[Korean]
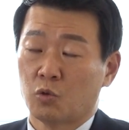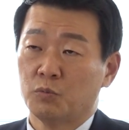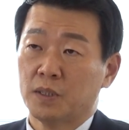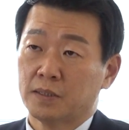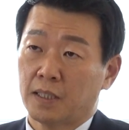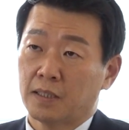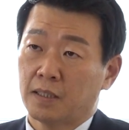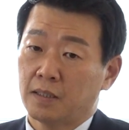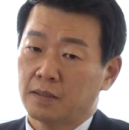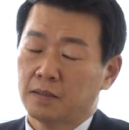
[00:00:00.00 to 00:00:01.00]
도민
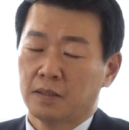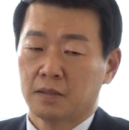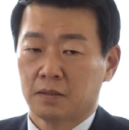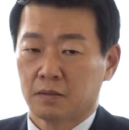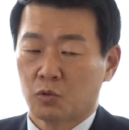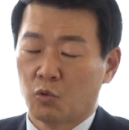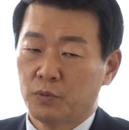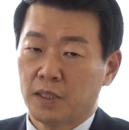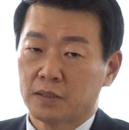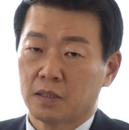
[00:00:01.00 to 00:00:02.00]
생각,
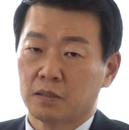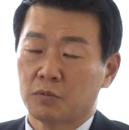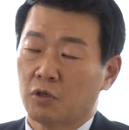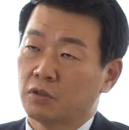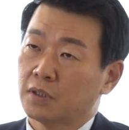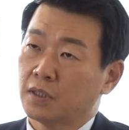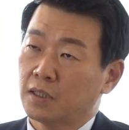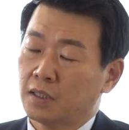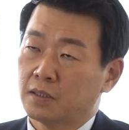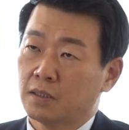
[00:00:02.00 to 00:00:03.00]
도민의 세금을
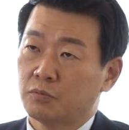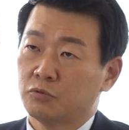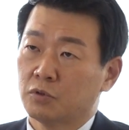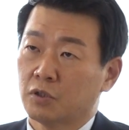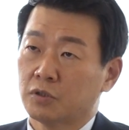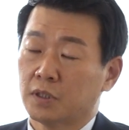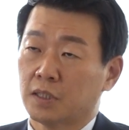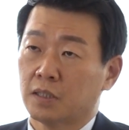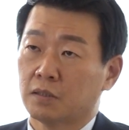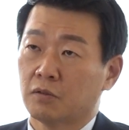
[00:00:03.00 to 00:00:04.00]
거기다가 갖다 붓는 것에
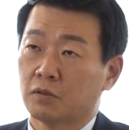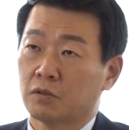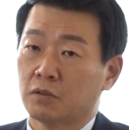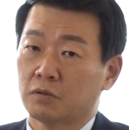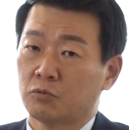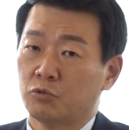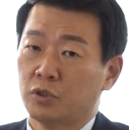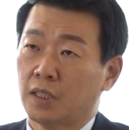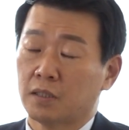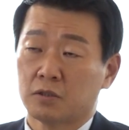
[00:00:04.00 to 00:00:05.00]
대한 어떤
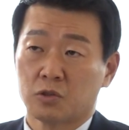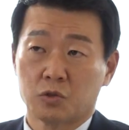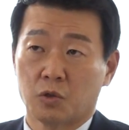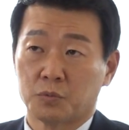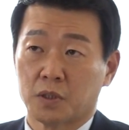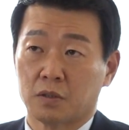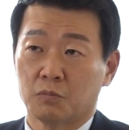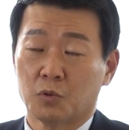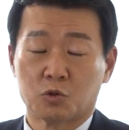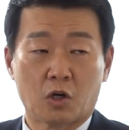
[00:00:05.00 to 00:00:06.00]
뒤 얘기는 전혀 없잖아요.
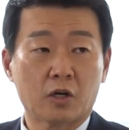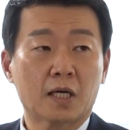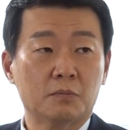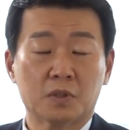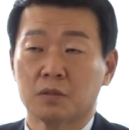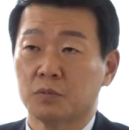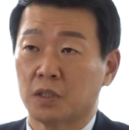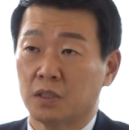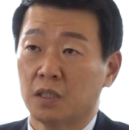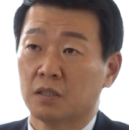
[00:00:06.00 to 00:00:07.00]
뭐 절약하면 됩니다,
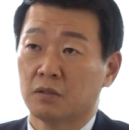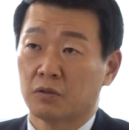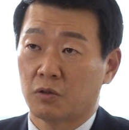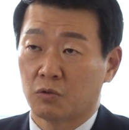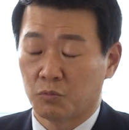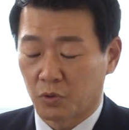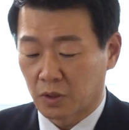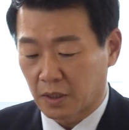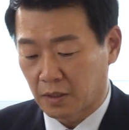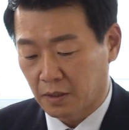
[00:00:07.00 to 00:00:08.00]
이 얘기예요, 결국
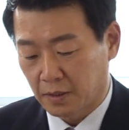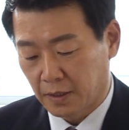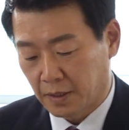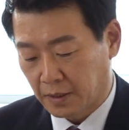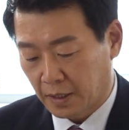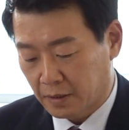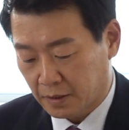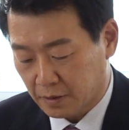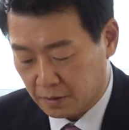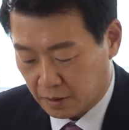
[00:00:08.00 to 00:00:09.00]
보니까. 예를
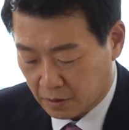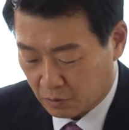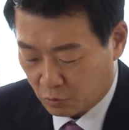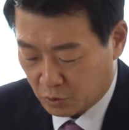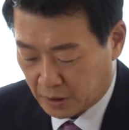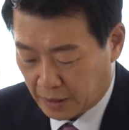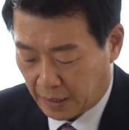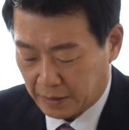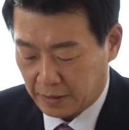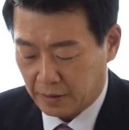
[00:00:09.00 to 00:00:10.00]
하나 들게요. 꼭 이게
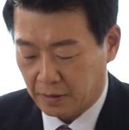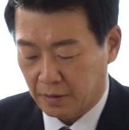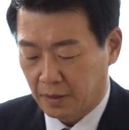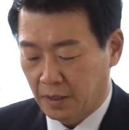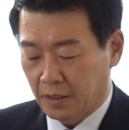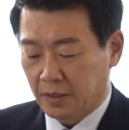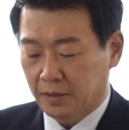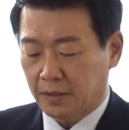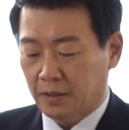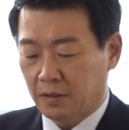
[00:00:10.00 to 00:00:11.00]
아니라
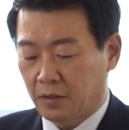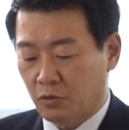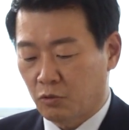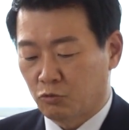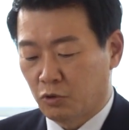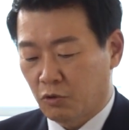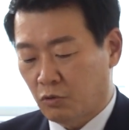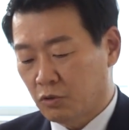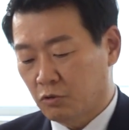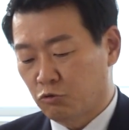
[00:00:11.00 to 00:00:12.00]
일산대교
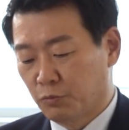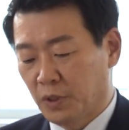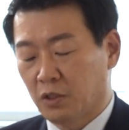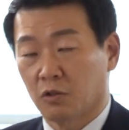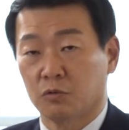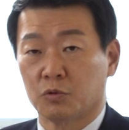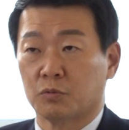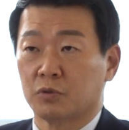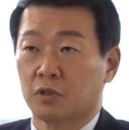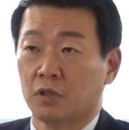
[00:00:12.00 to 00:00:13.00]
운영권을
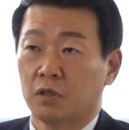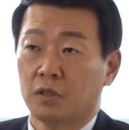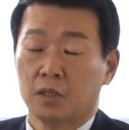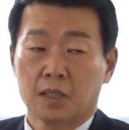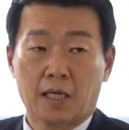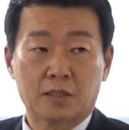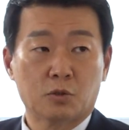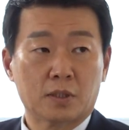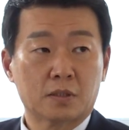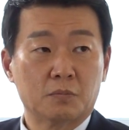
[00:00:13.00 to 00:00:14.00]
국민연금으로부터
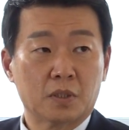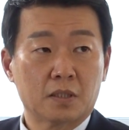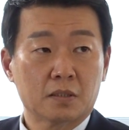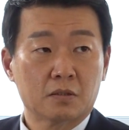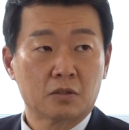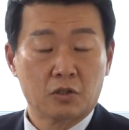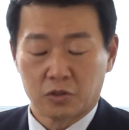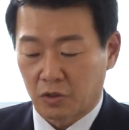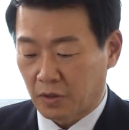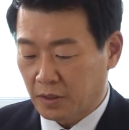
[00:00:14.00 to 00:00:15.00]
가져왔습니다. 그런
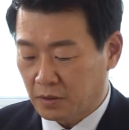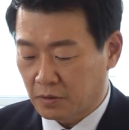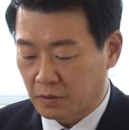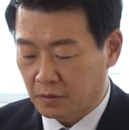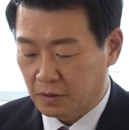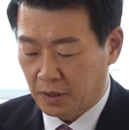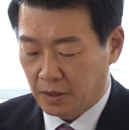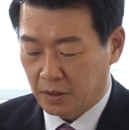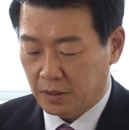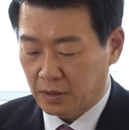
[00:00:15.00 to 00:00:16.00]
결정을 했어요.
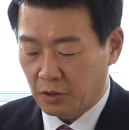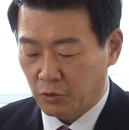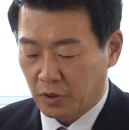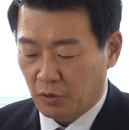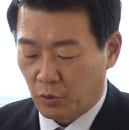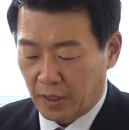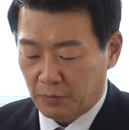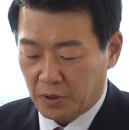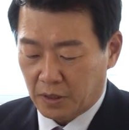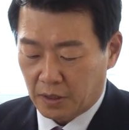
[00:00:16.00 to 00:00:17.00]
일산대교가 왜
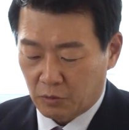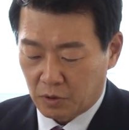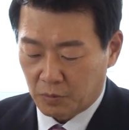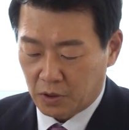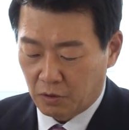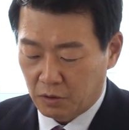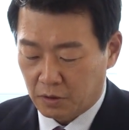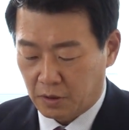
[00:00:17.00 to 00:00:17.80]
갑자기 나오냐면 이거